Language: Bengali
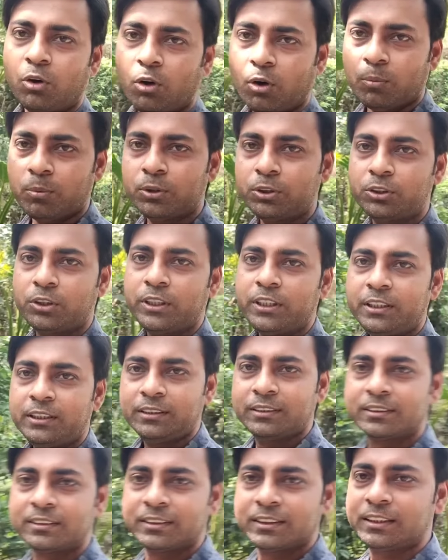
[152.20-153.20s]
তো অবশ্যই
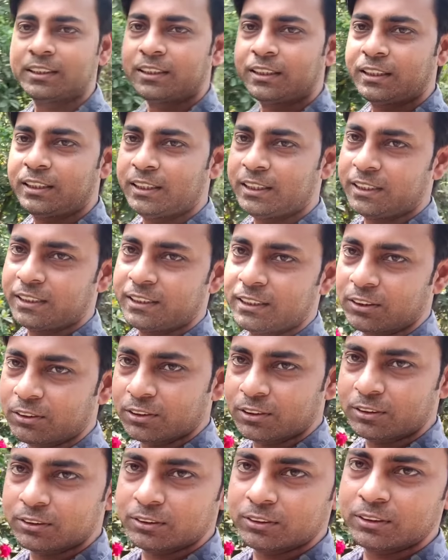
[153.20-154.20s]
নিয়ে যেও
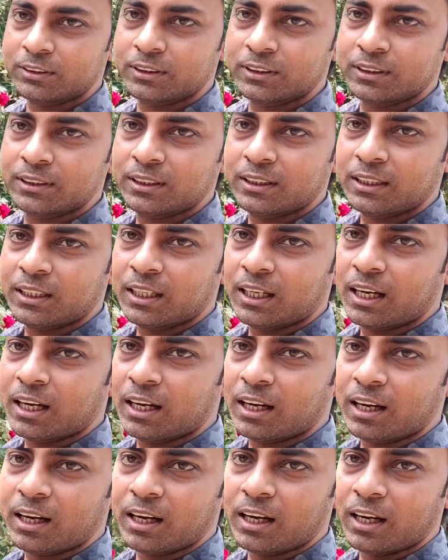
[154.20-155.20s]
কিন্তু
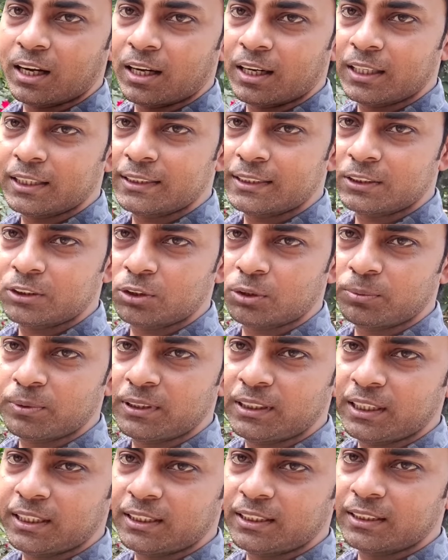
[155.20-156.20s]
আর এই যে ছবি
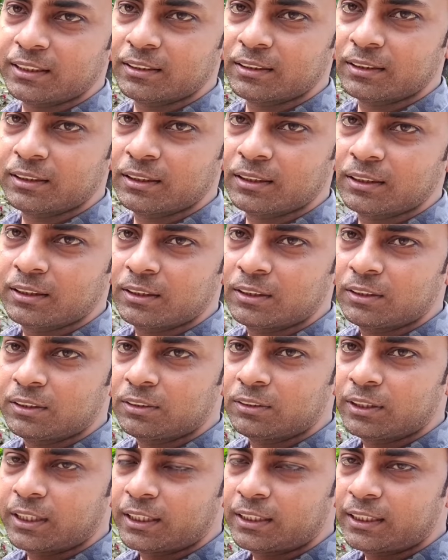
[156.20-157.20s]
দিয়ে দিই
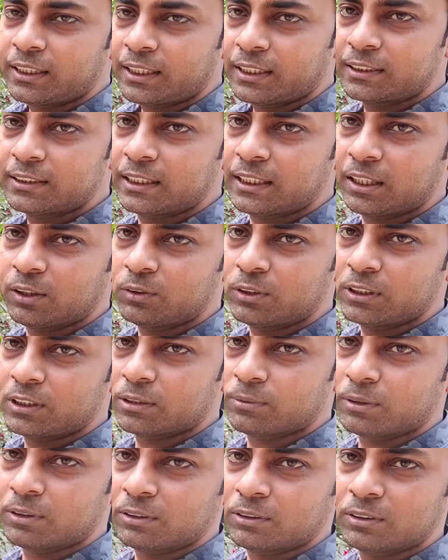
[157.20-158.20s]
এর থেকে ছিঁড়েও
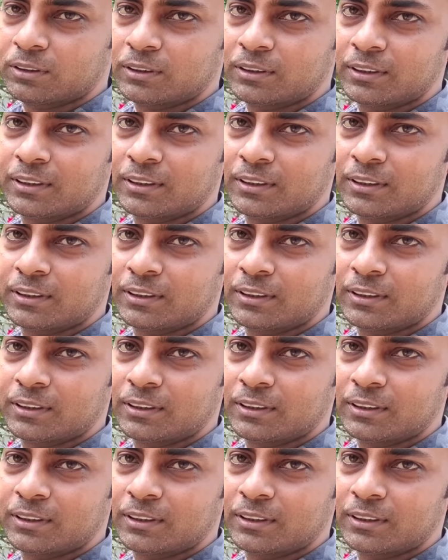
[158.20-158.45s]
নিতে পারো